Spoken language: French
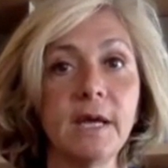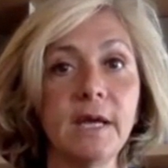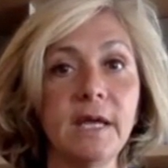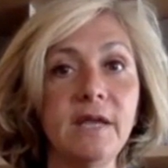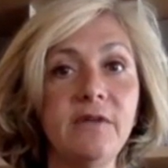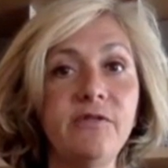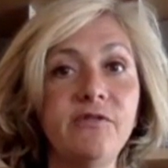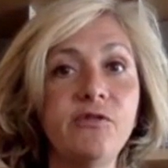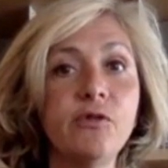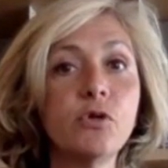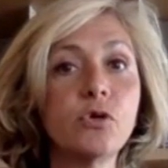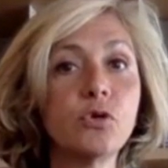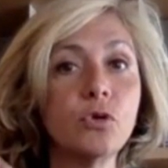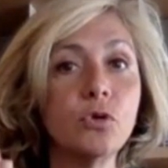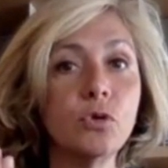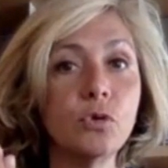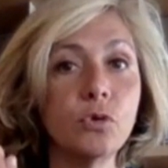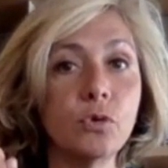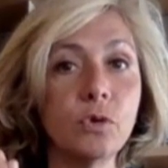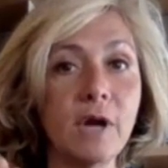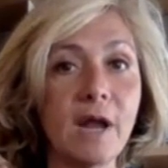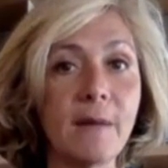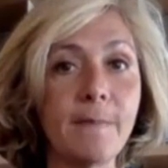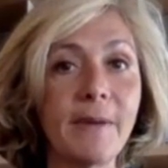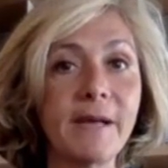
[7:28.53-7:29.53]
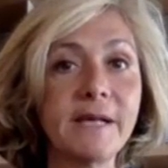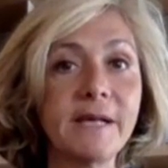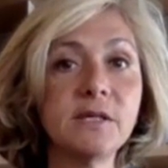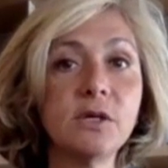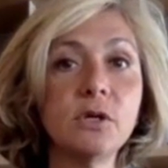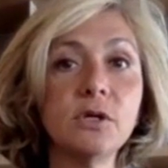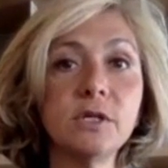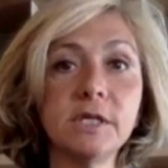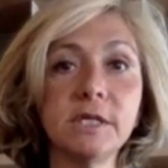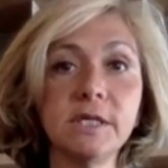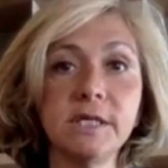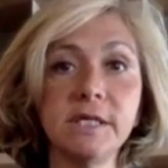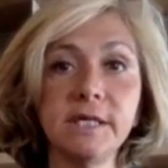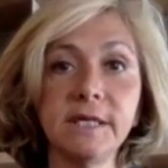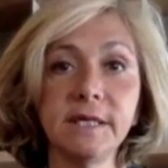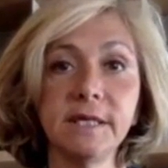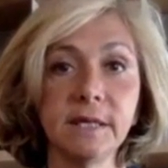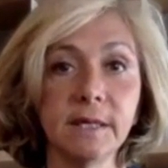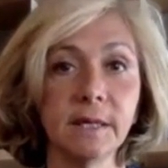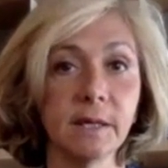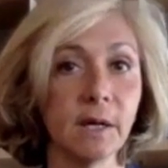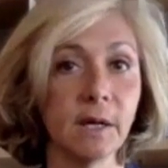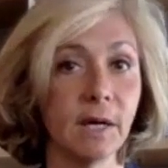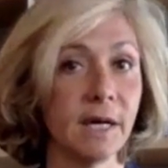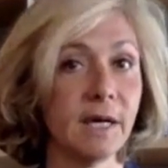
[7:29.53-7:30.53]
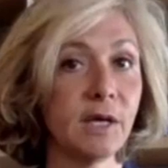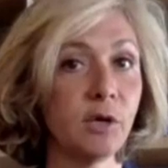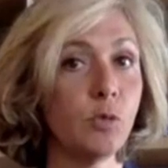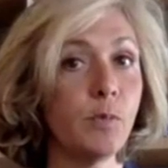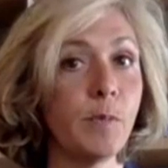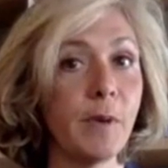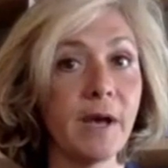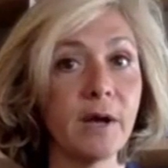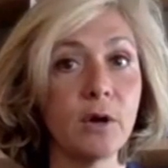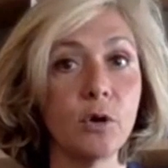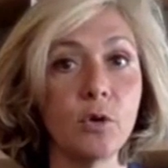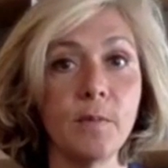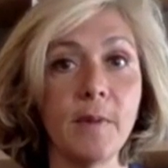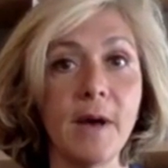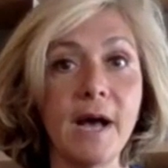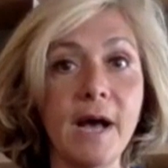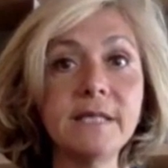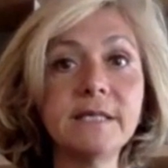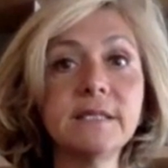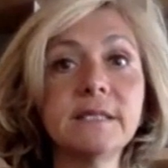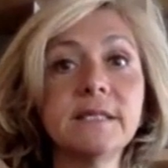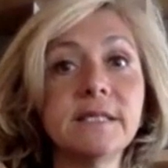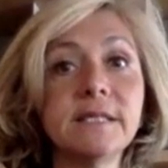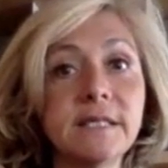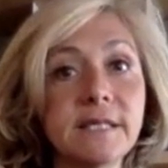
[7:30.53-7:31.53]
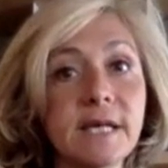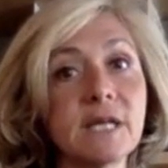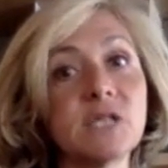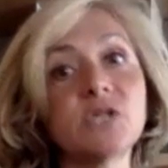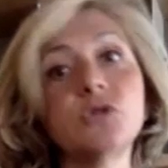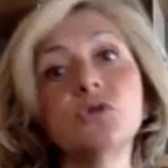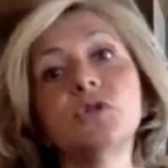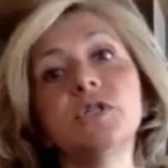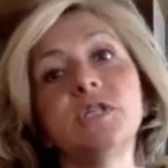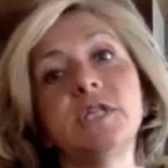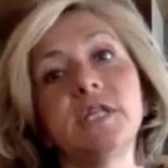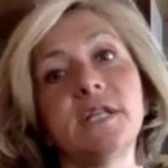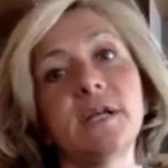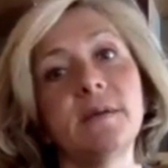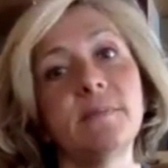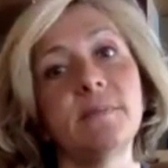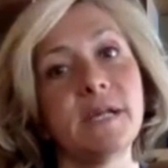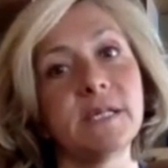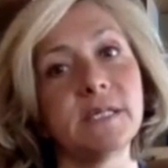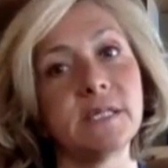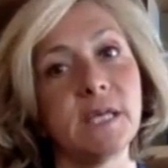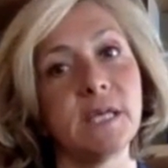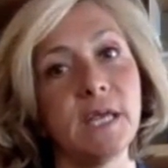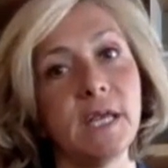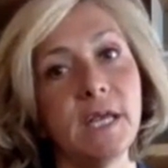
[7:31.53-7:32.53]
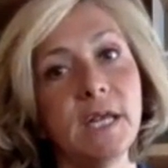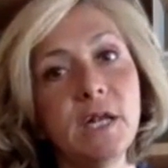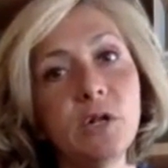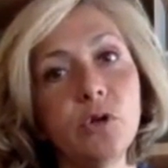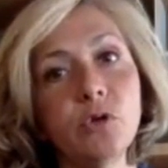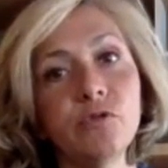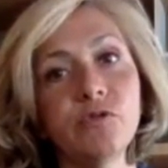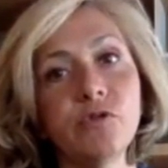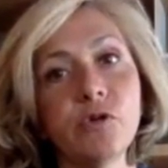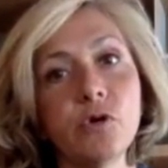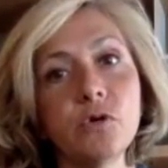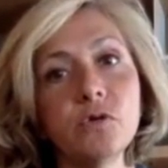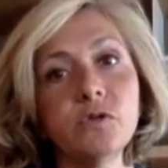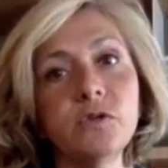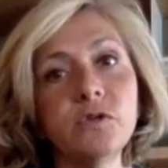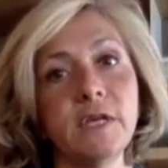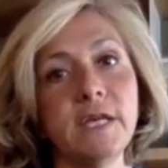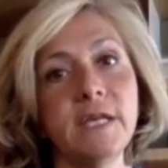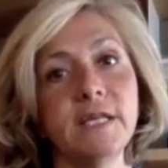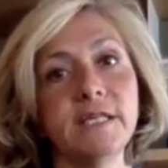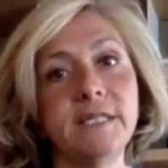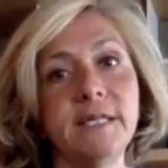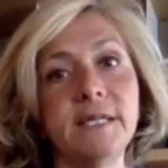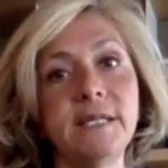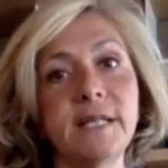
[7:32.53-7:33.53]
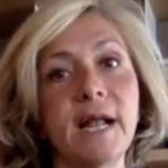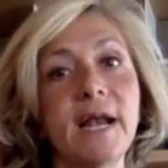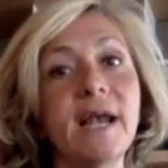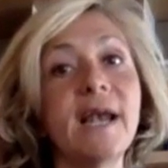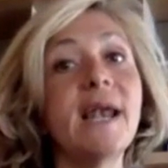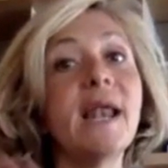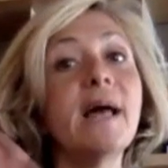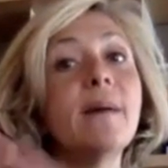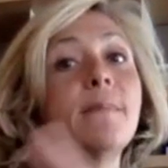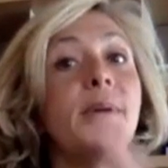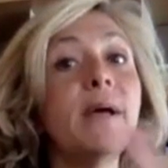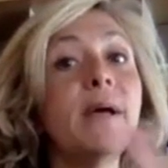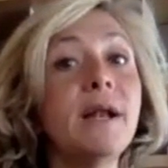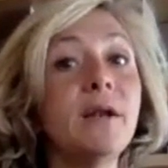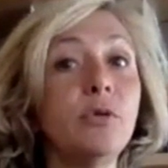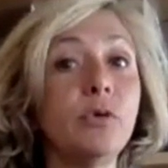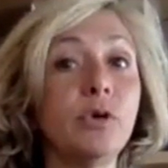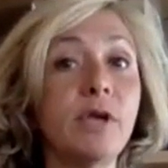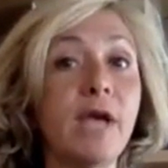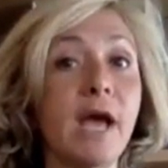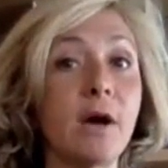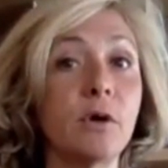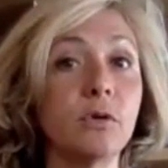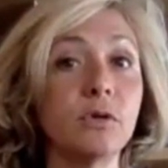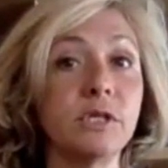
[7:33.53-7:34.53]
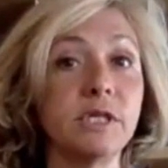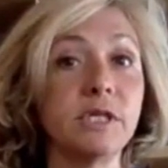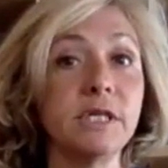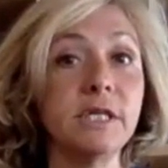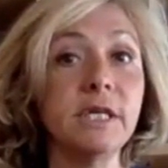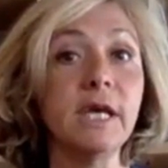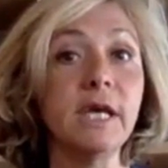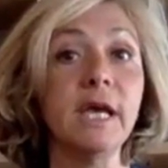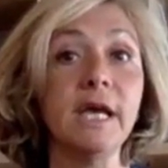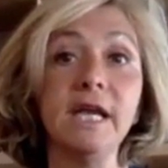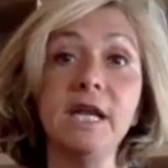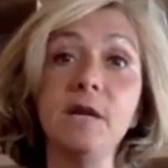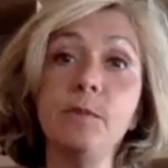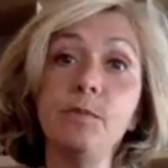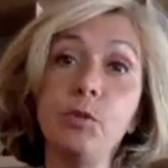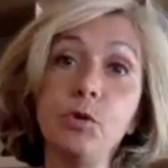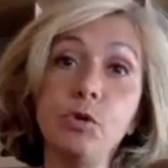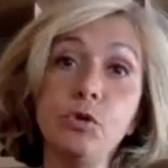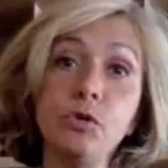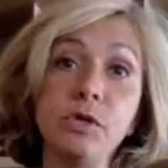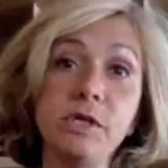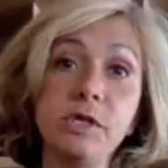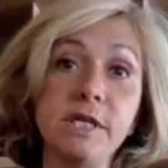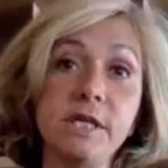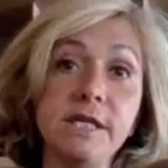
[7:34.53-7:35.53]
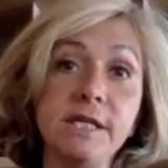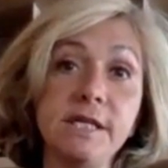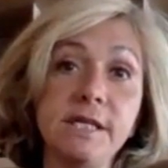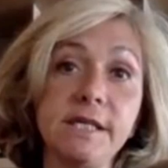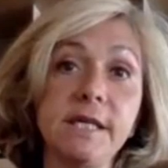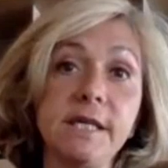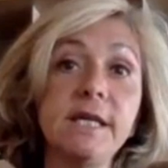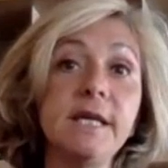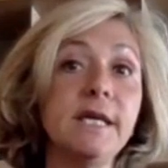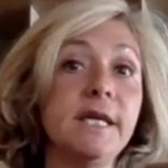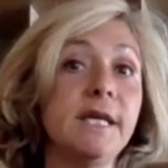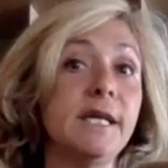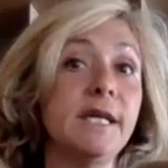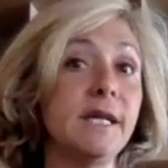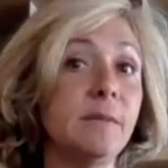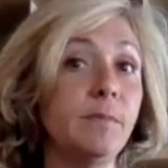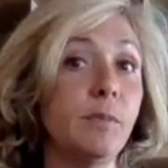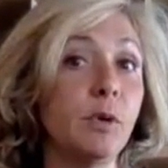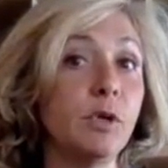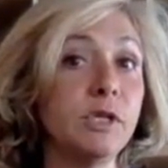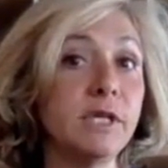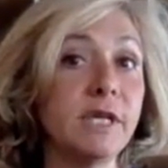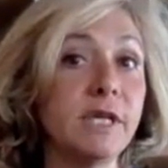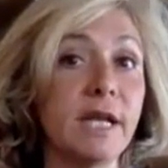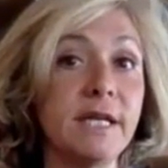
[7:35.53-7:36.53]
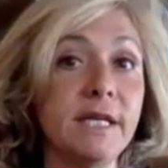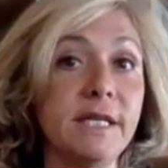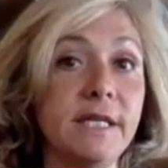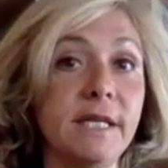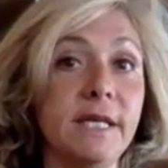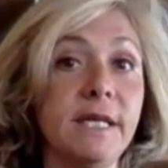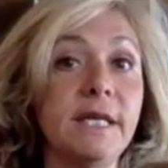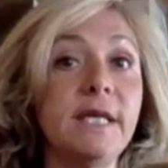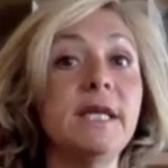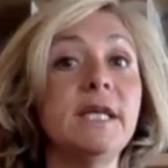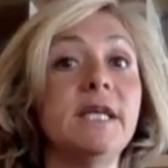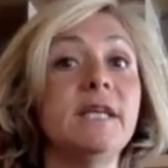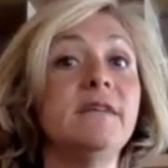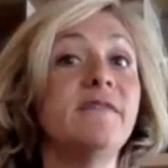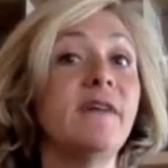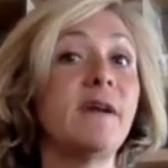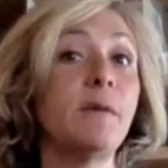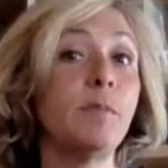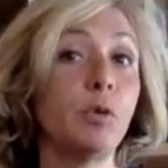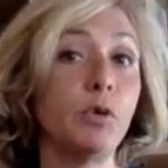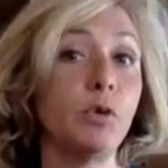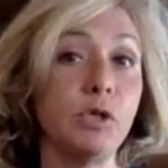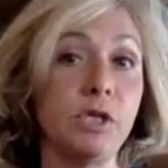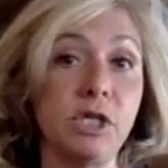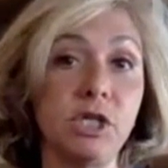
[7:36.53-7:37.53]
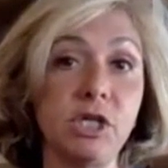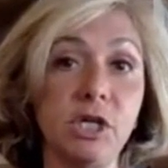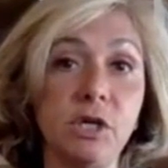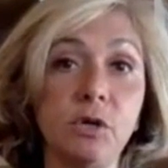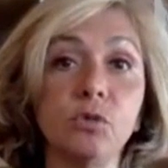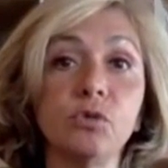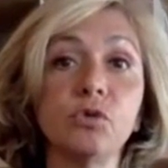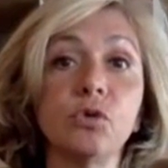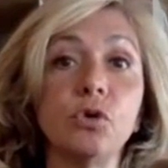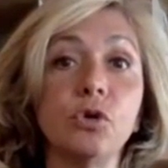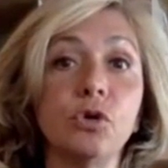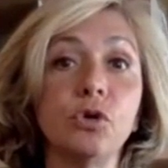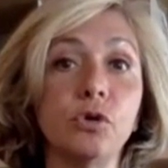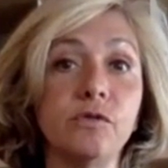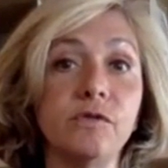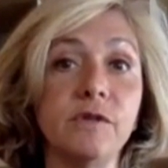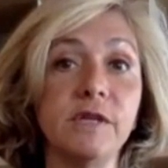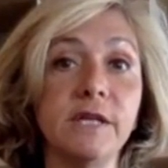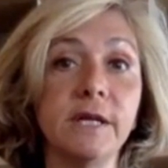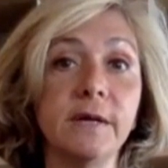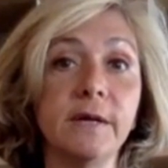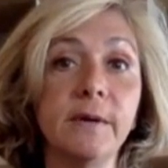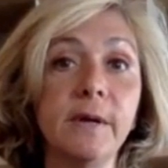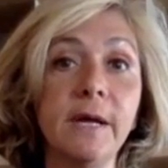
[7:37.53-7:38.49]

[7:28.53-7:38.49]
Il faut que la personne qui récupère le masque sache que c'est un masque Île-de-France et c'est un label de garantie il peut l'utiliser, il est de bonne qualité, il va le protéger contre le Covid.